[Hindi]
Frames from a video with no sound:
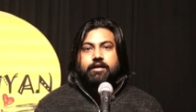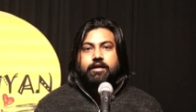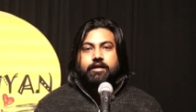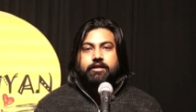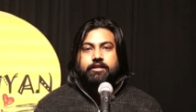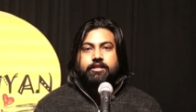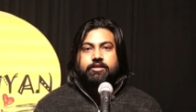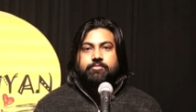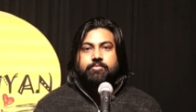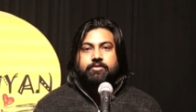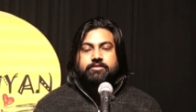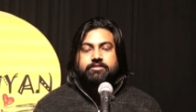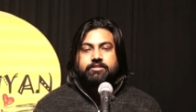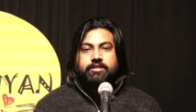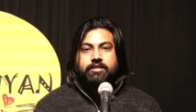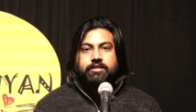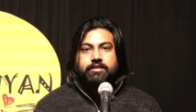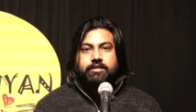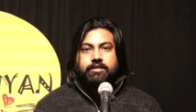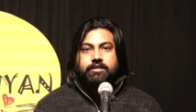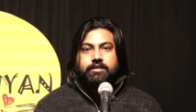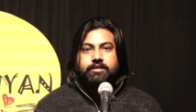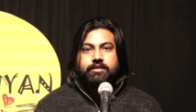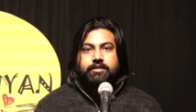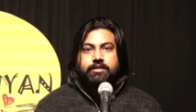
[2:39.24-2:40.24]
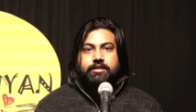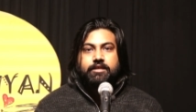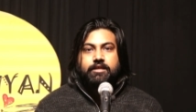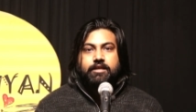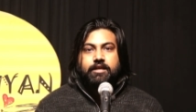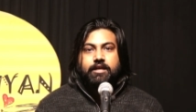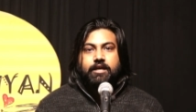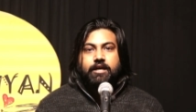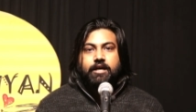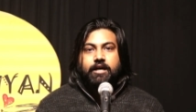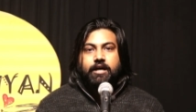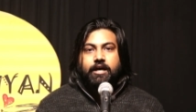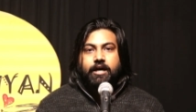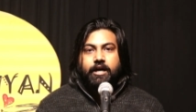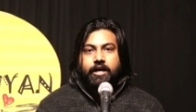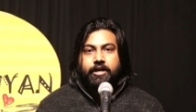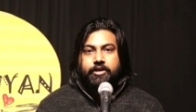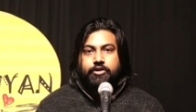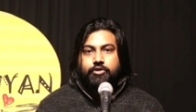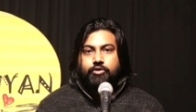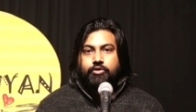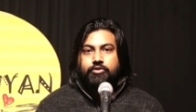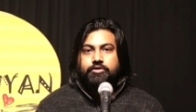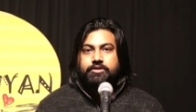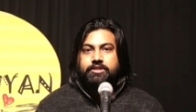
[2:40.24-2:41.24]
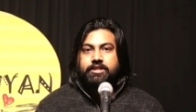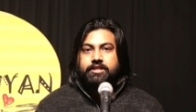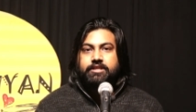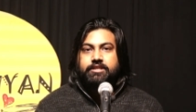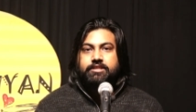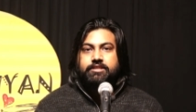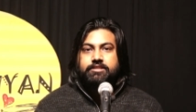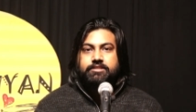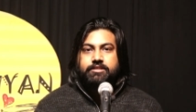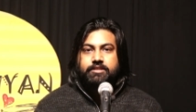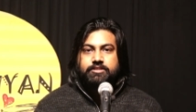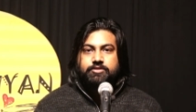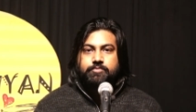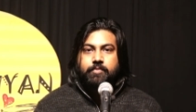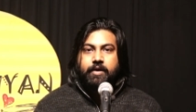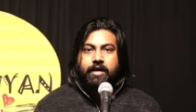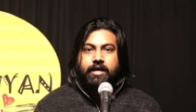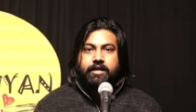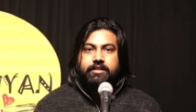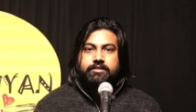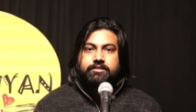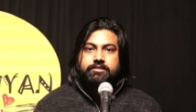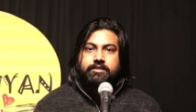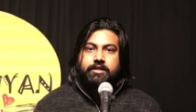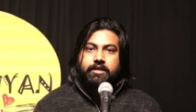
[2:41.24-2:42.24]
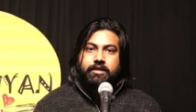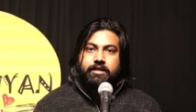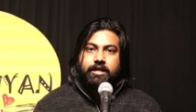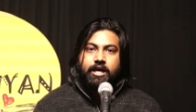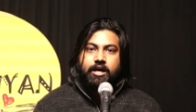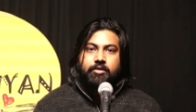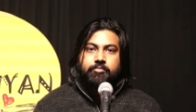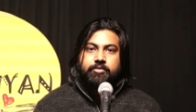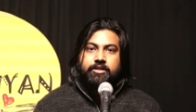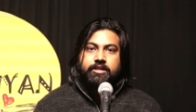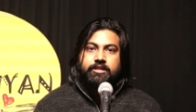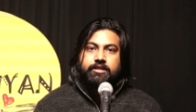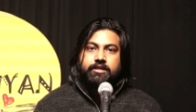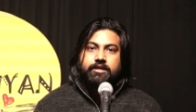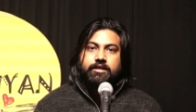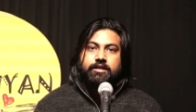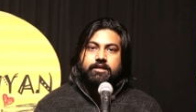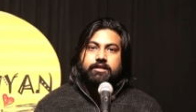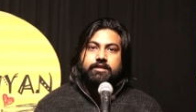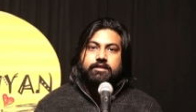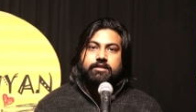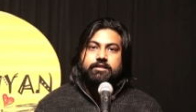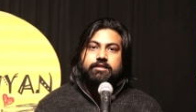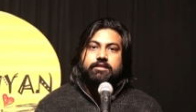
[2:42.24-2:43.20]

अगली पंक्ति है कि हर कोई नहीं जज्बात के काबिल यहाँ